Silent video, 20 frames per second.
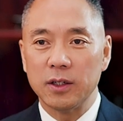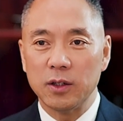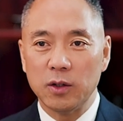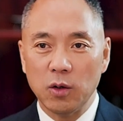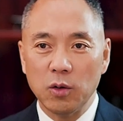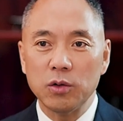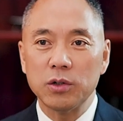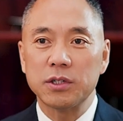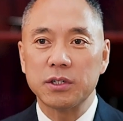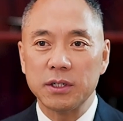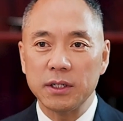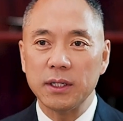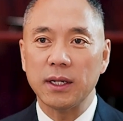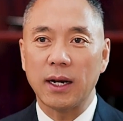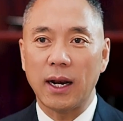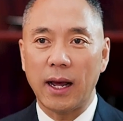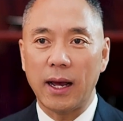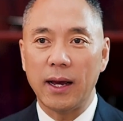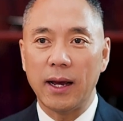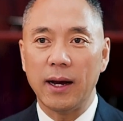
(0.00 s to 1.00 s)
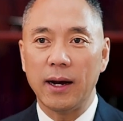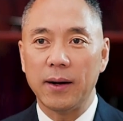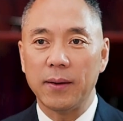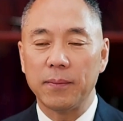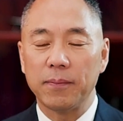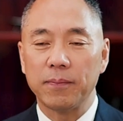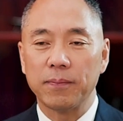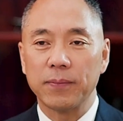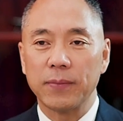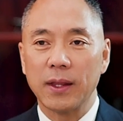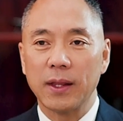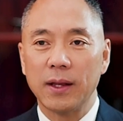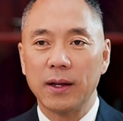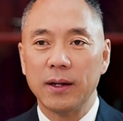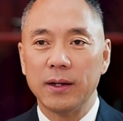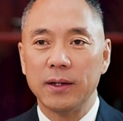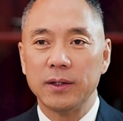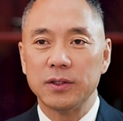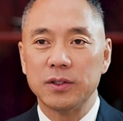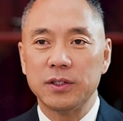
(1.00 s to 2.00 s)
可能有史以来啊，
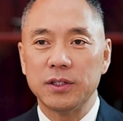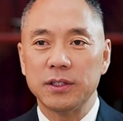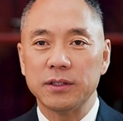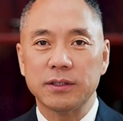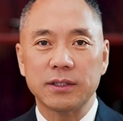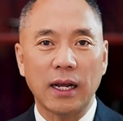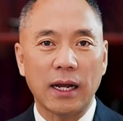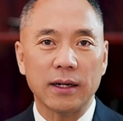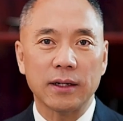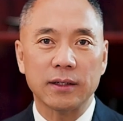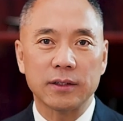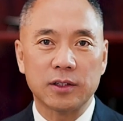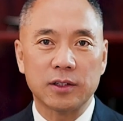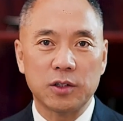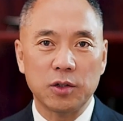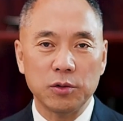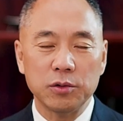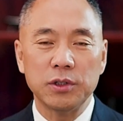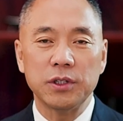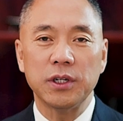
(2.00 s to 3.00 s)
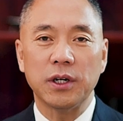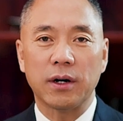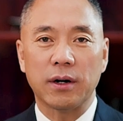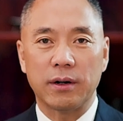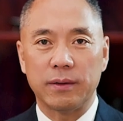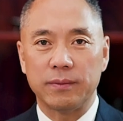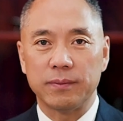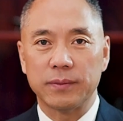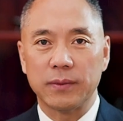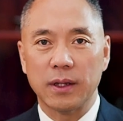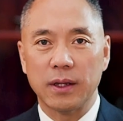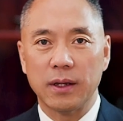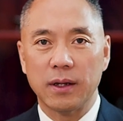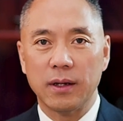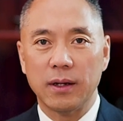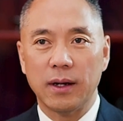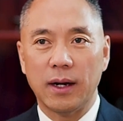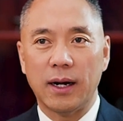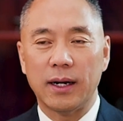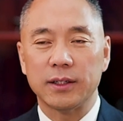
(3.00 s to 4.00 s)
继撒呃丘吉尔
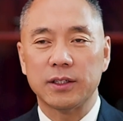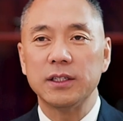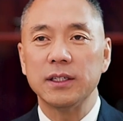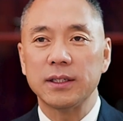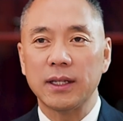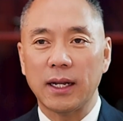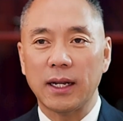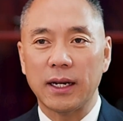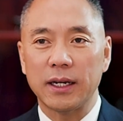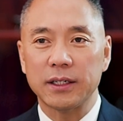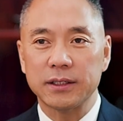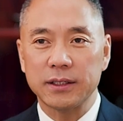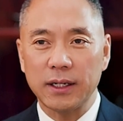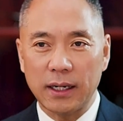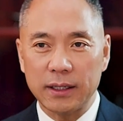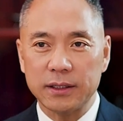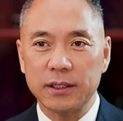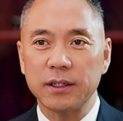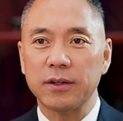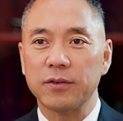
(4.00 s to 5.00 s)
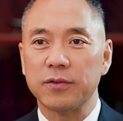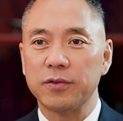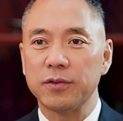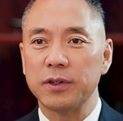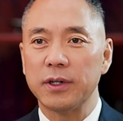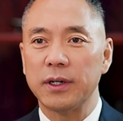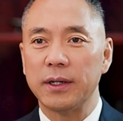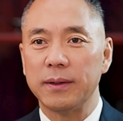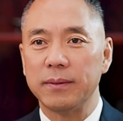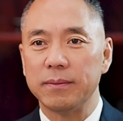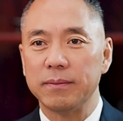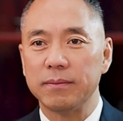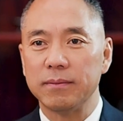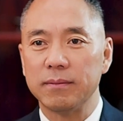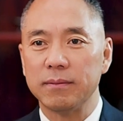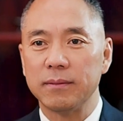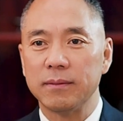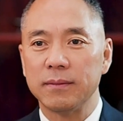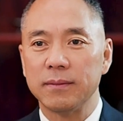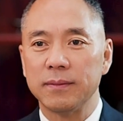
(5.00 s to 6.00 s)
啊，近代的撒切尔夫
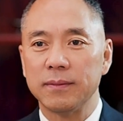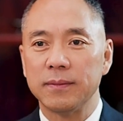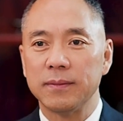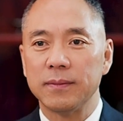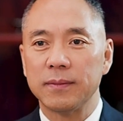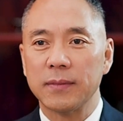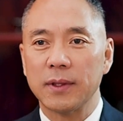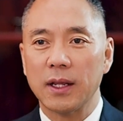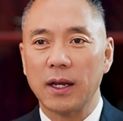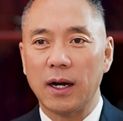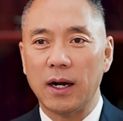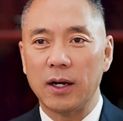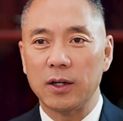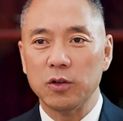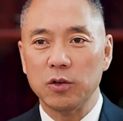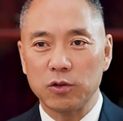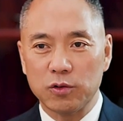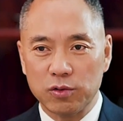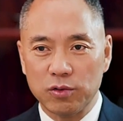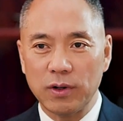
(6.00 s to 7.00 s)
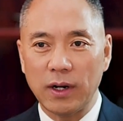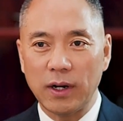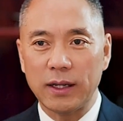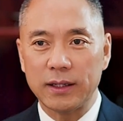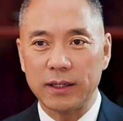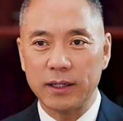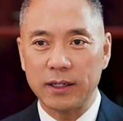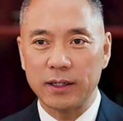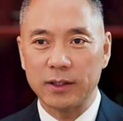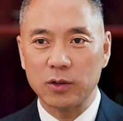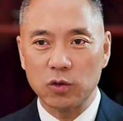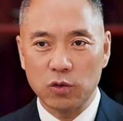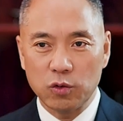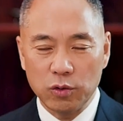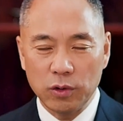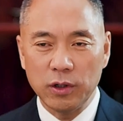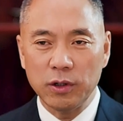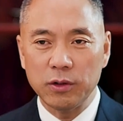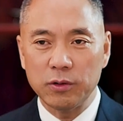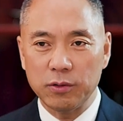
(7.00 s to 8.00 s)
人，啊，又出来的一
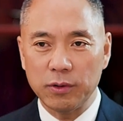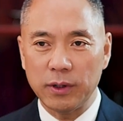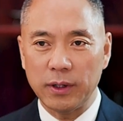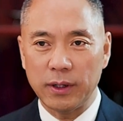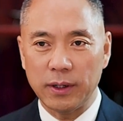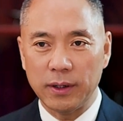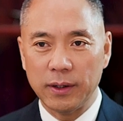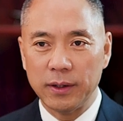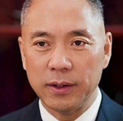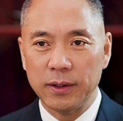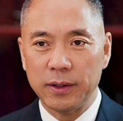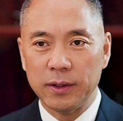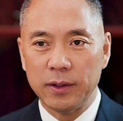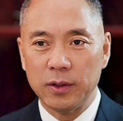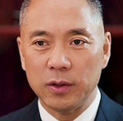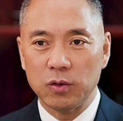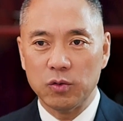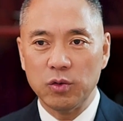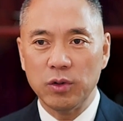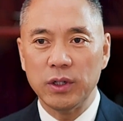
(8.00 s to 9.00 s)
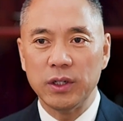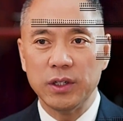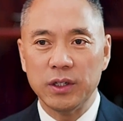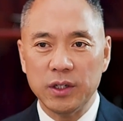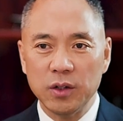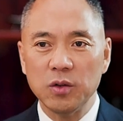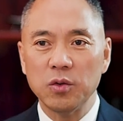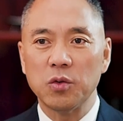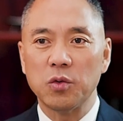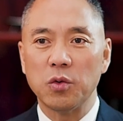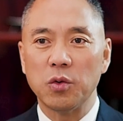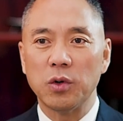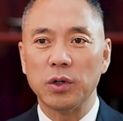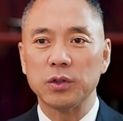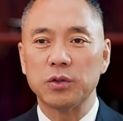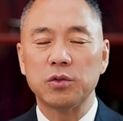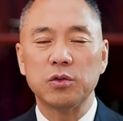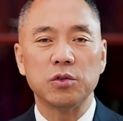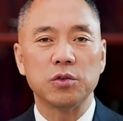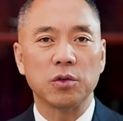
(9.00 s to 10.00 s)
个最最对
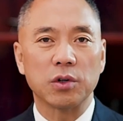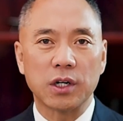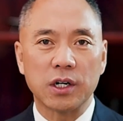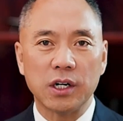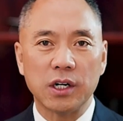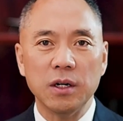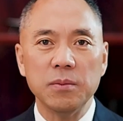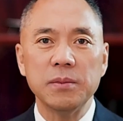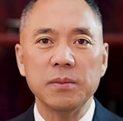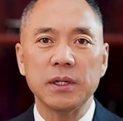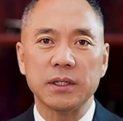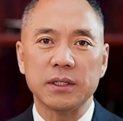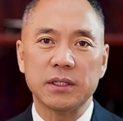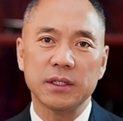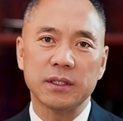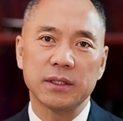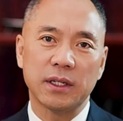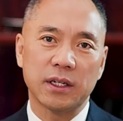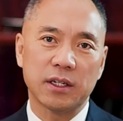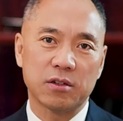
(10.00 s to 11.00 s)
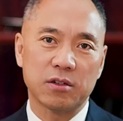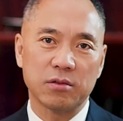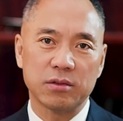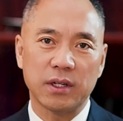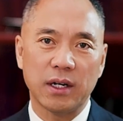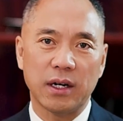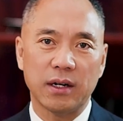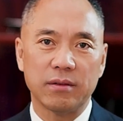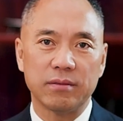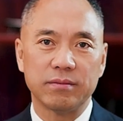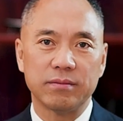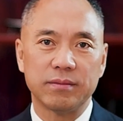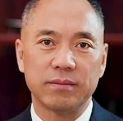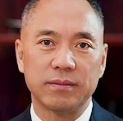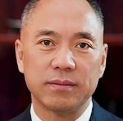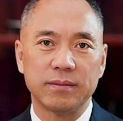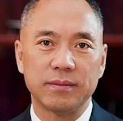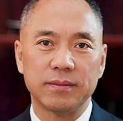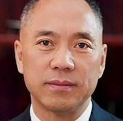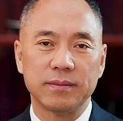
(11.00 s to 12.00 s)
英国具有革命性的一个首相，